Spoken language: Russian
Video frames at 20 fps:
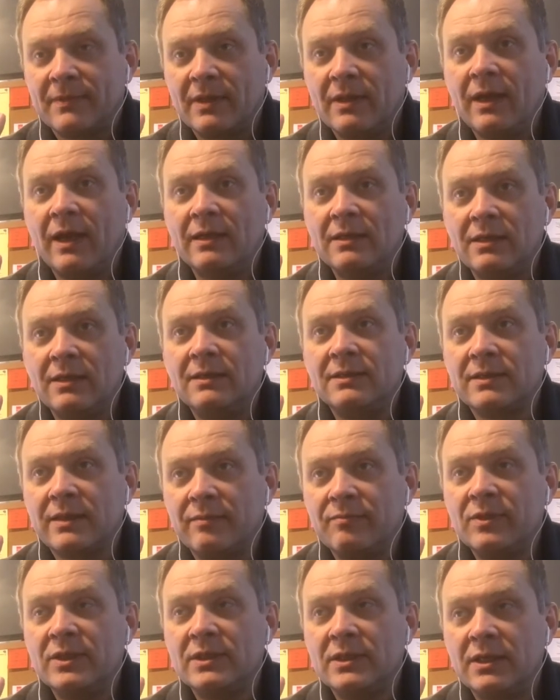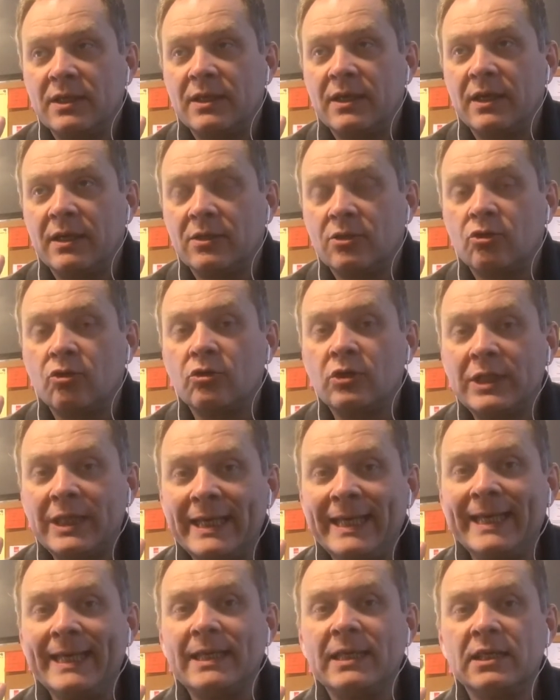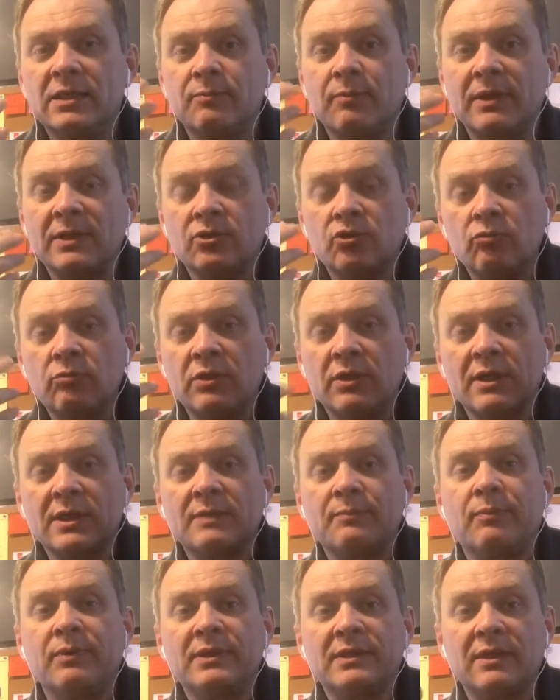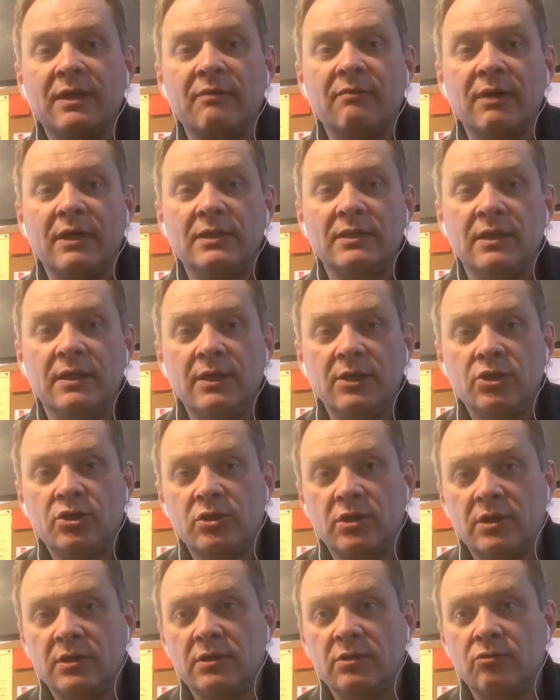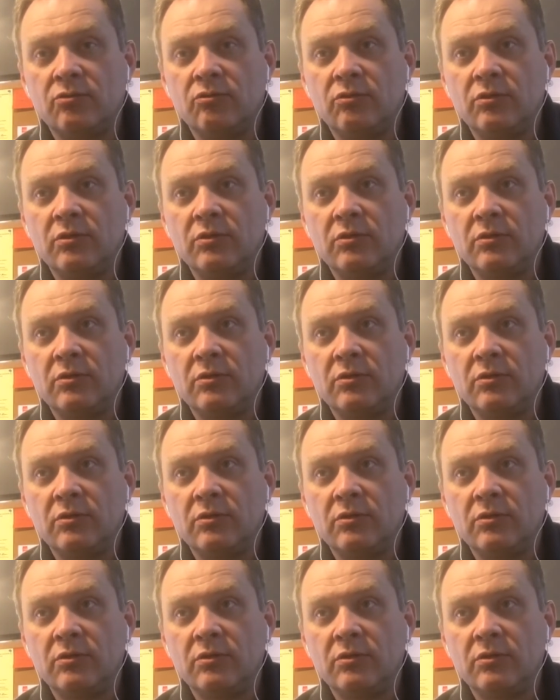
на английском языке, то ты не способен распознавать речь на слух.